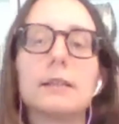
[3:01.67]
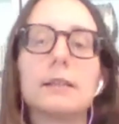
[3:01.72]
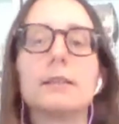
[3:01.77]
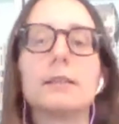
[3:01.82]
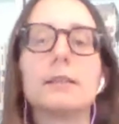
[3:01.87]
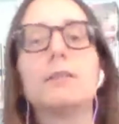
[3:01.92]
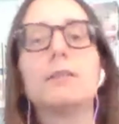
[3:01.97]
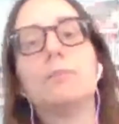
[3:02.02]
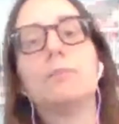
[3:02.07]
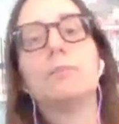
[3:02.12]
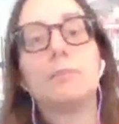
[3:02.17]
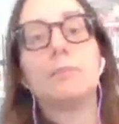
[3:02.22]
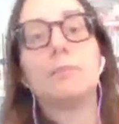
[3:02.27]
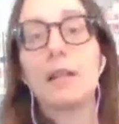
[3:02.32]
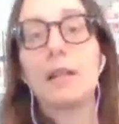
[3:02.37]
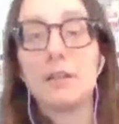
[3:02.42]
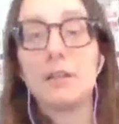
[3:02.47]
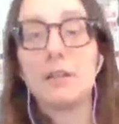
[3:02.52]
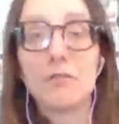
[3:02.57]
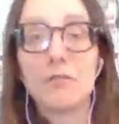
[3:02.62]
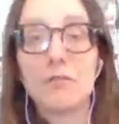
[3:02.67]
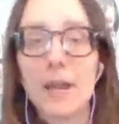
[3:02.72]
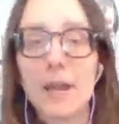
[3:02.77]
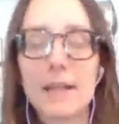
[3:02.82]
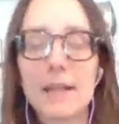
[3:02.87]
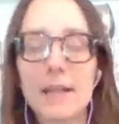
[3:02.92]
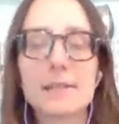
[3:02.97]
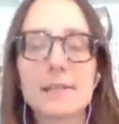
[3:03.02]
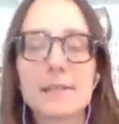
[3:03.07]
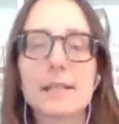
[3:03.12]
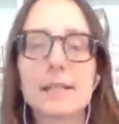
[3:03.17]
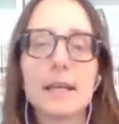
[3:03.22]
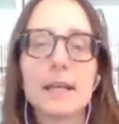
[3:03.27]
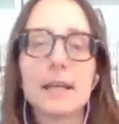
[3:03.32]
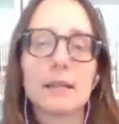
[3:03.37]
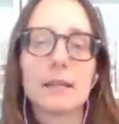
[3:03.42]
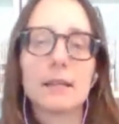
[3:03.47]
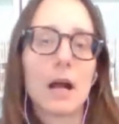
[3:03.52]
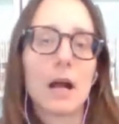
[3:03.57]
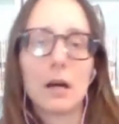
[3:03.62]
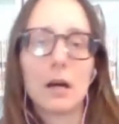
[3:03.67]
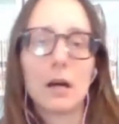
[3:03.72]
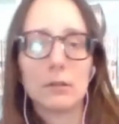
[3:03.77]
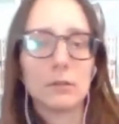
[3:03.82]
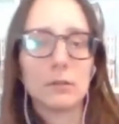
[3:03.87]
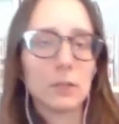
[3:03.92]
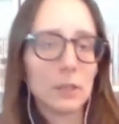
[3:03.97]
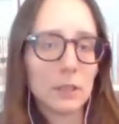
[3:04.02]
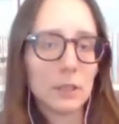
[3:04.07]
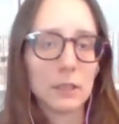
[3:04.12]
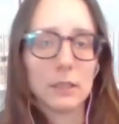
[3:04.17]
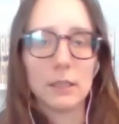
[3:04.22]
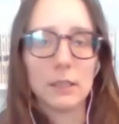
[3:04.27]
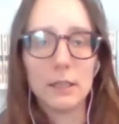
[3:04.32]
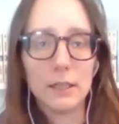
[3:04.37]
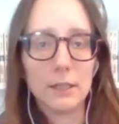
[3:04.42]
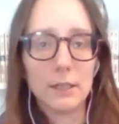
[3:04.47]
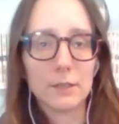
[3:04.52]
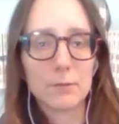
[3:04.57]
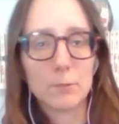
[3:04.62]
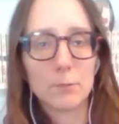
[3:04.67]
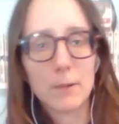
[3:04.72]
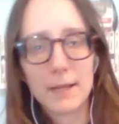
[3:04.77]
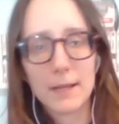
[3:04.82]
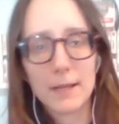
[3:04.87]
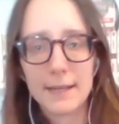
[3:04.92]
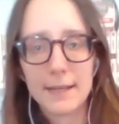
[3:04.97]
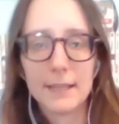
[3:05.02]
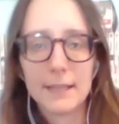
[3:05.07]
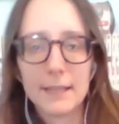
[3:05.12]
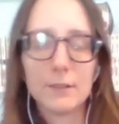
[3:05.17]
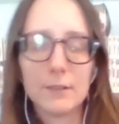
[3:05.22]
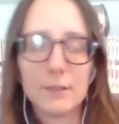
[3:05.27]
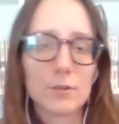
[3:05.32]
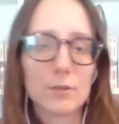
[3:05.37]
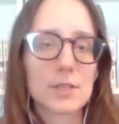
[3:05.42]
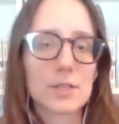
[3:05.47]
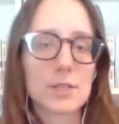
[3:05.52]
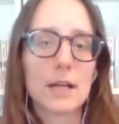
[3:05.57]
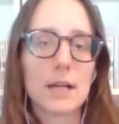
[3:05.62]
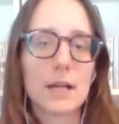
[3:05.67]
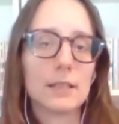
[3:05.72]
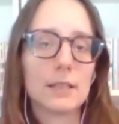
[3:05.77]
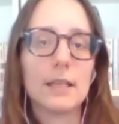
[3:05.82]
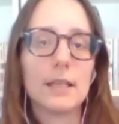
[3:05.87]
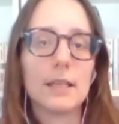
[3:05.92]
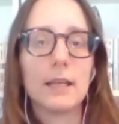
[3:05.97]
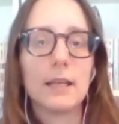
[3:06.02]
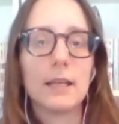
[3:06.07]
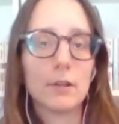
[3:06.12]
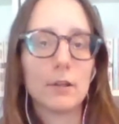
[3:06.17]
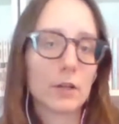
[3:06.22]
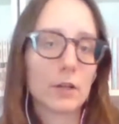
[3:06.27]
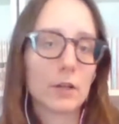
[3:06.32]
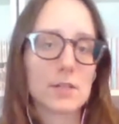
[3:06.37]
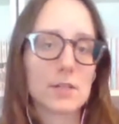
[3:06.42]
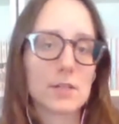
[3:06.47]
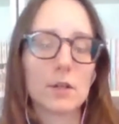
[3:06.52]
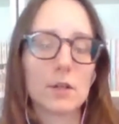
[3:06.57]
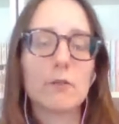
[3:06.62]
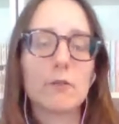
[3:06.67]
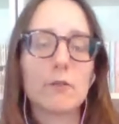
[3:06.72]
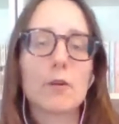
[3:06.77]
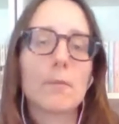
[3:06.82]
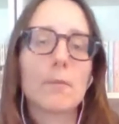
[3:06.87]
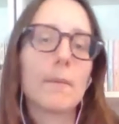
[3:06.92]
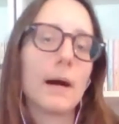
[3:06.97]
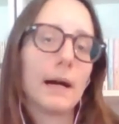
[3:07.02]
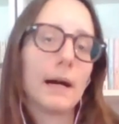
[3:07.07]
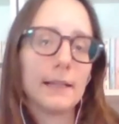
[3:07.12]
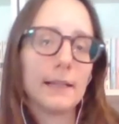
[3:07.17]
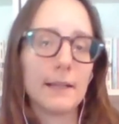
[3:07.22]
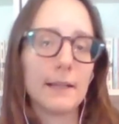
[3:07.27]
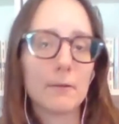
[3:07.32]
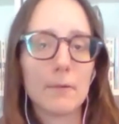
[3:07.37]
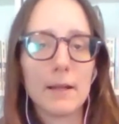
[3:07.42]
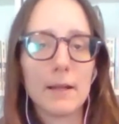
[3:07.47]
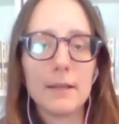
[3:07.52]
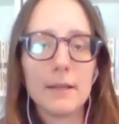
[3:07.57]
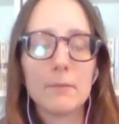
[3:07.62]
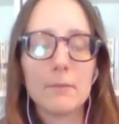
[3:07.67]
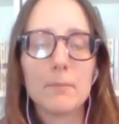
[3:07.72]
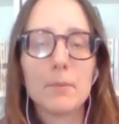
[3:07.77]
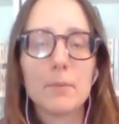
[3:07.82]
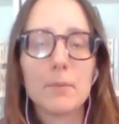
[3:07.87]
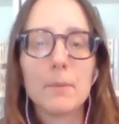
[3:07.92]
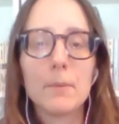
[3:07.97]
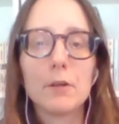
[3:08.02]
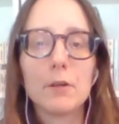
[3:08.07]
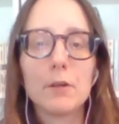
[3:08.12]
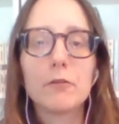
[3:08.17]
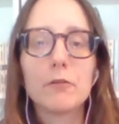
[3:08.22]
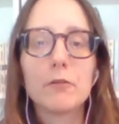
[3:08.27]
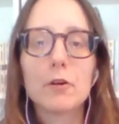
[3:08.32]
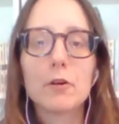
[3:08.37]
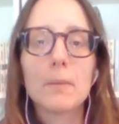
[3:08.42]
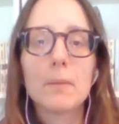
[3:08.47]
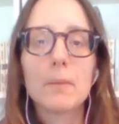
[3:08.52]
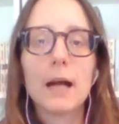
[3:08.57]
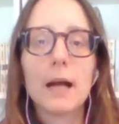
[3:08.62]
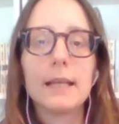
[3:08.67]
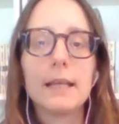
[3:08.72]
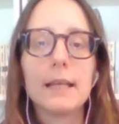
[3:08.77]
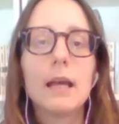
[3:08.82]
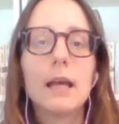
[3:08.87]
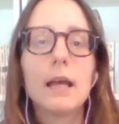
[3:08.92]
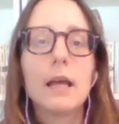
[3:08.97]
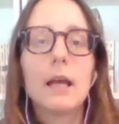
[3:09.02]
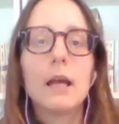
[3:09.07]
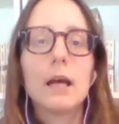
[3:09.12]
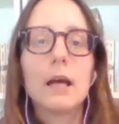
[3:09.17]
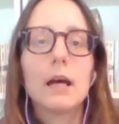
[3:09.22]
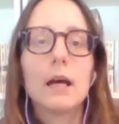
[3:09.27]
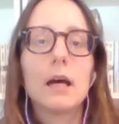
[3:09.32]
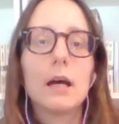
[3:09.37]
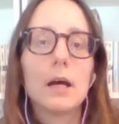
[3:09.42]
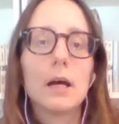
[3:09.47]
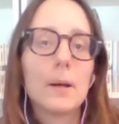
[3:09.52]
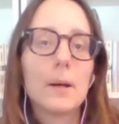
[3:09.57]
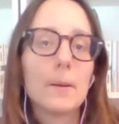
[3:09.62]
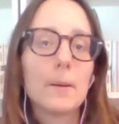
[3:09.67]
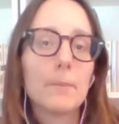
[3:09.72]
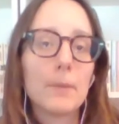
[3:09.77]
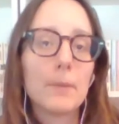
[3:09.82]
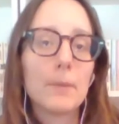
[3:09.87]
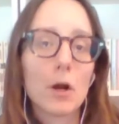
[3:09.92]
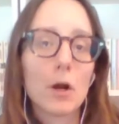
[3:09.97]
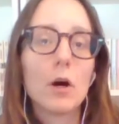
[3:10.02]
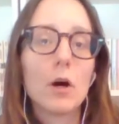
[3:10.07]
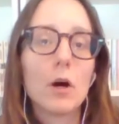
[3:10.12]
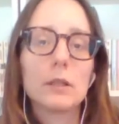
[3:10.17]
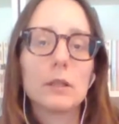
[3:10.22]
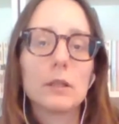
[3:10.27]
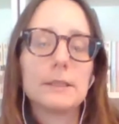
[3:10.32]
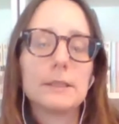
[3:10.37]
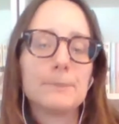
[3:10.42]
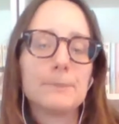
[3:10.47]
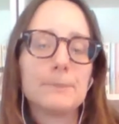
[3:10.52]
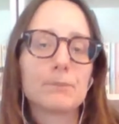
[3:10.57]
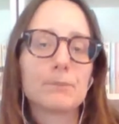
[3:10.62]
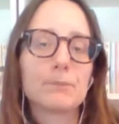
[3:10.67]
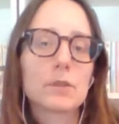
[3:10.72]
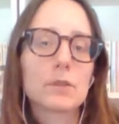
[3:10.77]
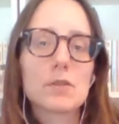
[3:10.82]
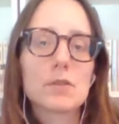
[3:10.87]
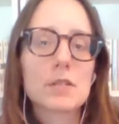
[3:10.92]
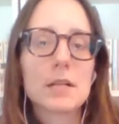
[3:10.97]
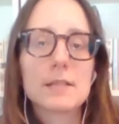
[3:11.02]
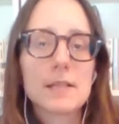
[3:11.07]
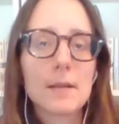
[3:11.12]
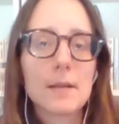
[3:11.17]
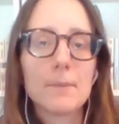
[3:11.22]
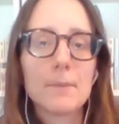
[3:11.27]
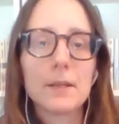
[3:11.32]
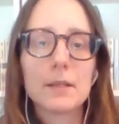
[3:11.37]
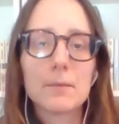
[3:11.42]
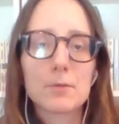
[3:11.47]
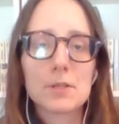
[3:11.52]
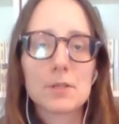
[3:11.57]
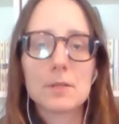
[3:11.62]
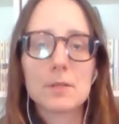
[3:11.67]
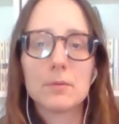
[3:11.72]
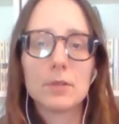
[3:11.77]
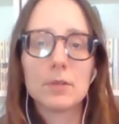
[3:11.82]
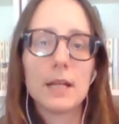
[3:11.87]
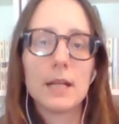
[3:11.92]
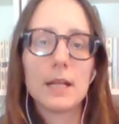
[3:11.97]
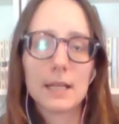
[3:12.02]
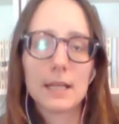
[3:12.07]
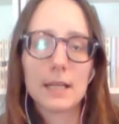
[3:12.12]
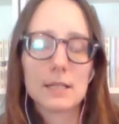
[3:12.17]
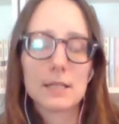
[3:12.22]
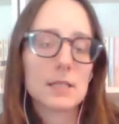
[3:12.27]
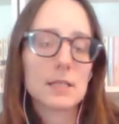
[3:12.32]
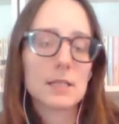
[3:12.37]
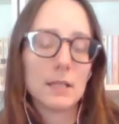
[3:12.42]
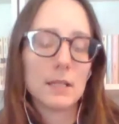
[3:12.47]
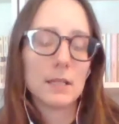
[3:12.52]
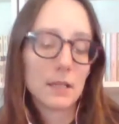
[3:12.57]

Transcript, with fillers: di, delle differenze tra eh, quelli indossati in occasioni formali e quelli un po' meno informali eh, però ehm, sostanzialmente possiamo dire che sì,